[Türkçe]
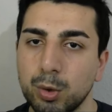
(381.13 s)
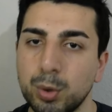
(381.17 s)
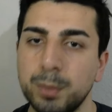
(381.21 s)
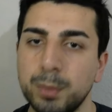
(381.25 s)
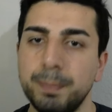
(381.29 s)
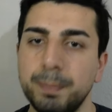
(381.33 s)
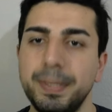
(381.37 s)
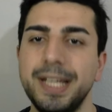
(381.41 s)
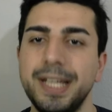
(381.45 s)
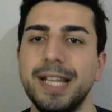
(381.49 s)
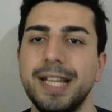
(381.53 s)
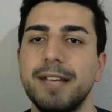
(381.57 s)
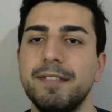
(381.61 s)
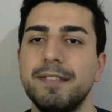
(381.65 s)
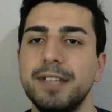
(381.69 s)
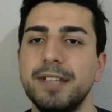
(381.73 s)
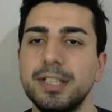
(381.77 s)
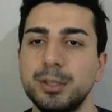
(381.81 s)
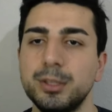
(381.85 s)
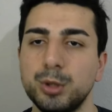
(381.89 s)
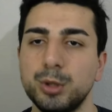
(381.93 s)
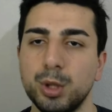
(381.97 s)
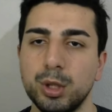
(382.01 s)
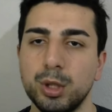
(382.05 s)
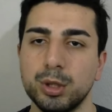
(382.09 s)
bir
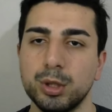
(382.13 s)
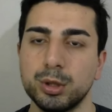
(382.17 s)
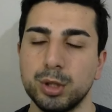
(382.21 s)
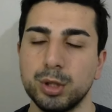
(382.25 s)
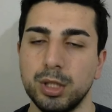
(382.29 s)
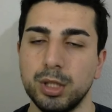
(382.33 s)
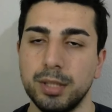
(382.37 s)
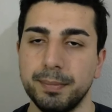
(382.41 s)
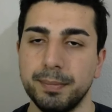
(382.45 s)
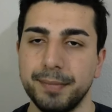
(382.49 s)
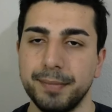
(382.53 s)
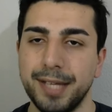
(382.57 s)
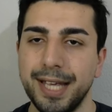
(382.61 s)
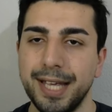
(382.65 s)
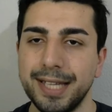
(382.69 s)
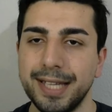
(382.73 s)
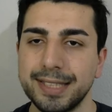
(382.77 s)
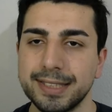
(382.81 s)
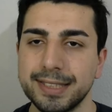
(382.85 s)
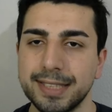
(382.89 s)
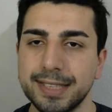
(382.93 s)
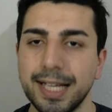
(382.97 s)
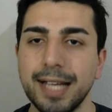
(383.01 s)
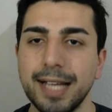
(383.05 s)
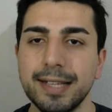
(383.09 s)
nevi şöyle söyleyeyim.
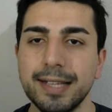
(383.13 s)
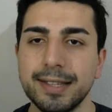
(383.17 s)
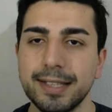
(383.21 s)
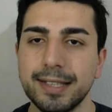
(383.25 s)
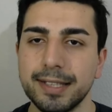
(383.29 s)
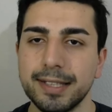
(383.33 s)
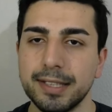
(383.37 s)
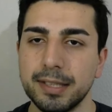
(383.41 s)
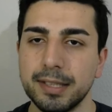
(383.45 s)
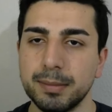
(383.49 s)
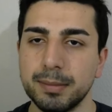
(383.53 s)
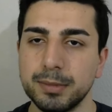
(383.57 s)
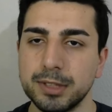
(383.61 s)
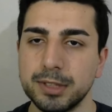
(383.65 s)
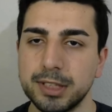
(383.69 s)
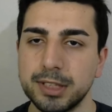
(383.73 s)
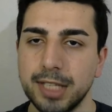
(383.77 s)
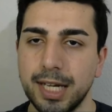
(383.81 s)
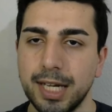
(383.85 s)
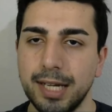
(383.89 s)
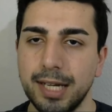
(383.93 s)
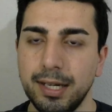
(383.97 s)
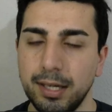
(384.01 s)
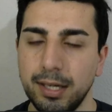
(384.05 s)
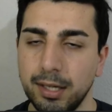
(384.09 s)
Extend dediğimiz
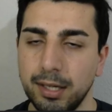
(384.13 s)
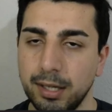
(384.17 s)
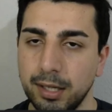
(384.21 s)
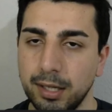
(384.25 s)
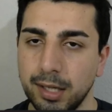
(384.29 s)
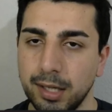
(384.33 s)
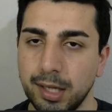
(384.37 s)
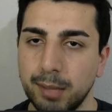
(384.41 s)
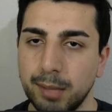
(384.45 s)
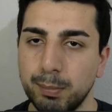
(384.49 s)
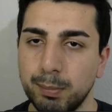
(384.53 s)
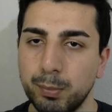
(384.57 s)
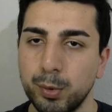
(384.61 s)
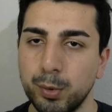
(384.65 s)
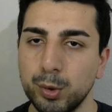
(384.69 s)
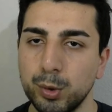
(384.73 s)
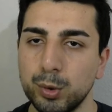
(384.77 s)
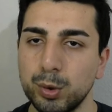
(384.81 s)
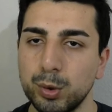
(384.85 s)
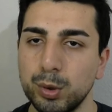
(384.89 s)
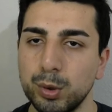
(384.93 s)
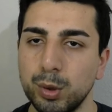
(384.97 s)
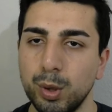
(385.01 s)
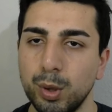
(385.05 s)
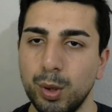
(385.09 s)
yer
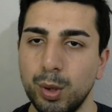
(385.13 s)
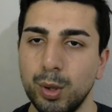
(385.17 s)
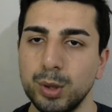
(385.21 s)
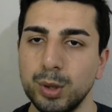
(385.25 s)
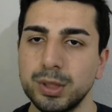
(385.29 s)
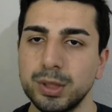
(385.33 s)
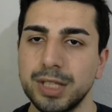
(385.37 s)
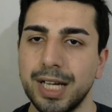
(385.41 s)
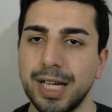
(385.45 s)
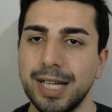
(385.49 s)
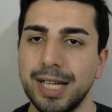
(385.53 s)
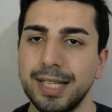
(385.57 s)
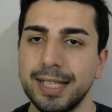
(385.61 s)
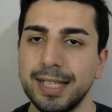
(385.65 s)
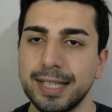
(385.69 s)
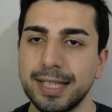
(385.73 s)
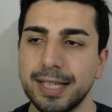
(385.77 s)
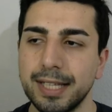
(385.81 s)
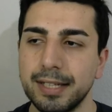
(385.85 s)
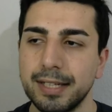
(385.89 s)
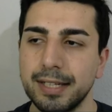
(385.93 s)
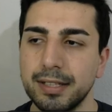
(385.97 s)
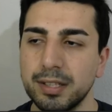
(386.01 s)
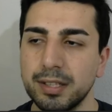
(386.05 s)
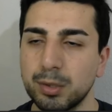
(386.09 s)
bunun
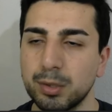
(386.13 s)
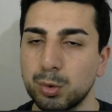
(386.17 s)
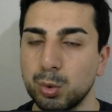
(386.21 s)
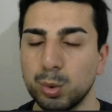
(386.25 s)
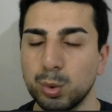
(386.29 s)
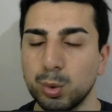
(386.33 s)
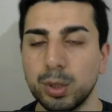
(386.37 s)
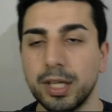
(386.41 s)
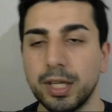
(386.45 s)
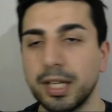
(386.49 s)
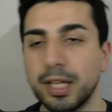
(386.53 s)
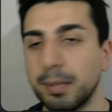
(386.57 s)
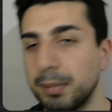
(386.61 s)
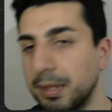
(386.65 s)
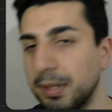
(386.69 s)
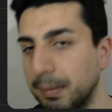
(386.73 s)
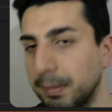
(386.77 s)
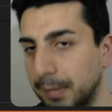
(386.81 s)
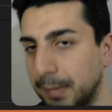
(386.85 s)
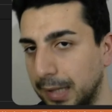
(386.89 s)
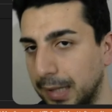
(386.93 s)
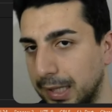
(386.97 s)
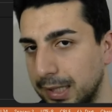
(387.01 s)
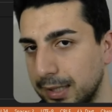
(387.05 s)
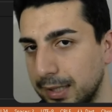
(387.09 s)
özelliklerini
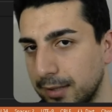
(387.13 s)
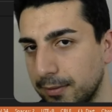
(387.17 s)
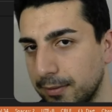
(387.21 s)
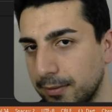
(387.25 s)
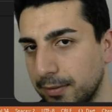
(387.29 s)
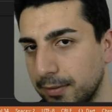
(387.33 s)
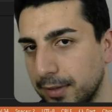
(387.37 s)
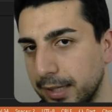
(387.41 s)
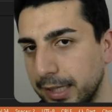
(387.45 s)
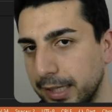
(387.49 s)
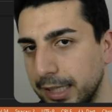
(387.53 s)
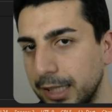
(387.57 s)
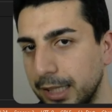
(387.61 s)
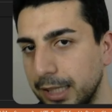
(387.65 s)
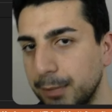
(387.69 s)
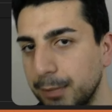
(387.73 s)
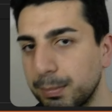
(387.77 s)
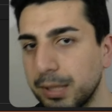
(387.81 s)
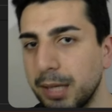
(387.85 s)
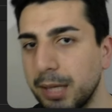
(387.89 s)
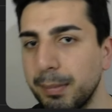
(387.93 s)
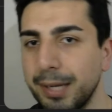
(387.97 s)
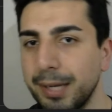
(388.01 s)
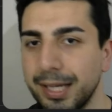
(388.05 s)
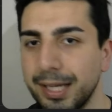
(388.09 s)
kullanabilme.
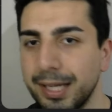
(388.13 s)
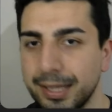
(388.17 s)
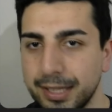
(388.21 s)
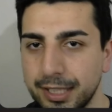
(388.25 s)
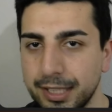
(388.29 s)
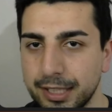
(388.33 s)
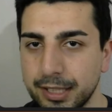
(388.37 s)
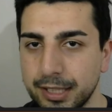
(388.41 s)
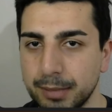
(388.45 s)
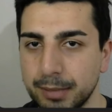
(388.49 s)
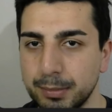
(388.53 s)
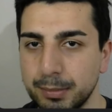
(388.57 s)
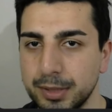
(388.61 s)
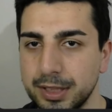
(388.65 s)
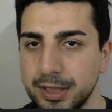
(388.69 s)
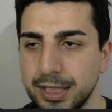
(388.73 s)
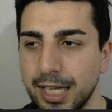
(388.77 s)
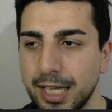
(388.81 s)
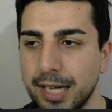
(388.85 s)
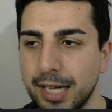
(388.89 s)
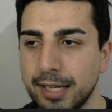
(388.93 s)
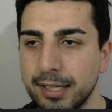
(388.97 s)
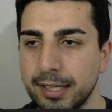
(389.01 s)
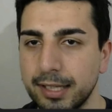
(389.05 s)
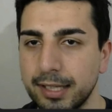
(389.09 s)
Implement dediğimiz
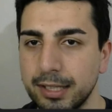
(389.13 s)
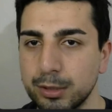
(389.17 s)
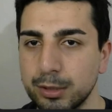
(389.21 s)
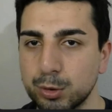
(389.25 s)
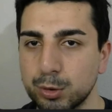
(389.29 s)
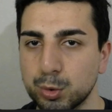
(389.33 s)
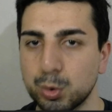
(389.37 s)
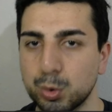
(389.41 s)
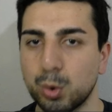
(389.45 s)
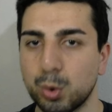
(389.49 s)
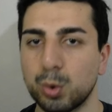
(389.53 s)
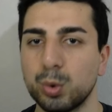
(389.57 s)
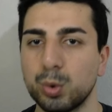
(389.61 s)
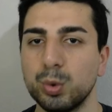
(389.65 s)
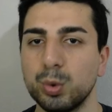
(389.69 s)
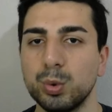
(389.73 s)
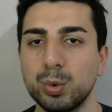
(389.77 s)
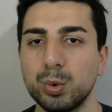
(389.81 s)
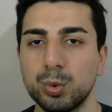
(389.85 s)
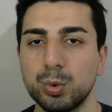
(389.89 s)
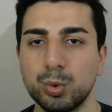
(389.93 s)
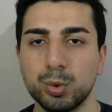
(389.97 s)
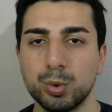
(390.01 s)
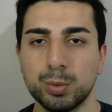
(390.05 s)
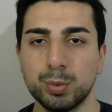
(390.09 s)
yerde
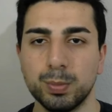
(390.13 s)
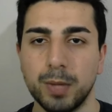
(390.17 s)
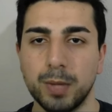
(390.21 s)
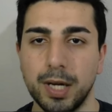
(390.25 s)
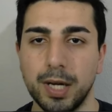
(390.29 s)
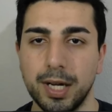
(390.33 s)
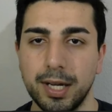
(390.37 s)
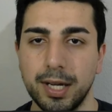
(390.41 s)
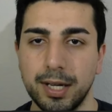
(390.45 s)
zorunlu tutma.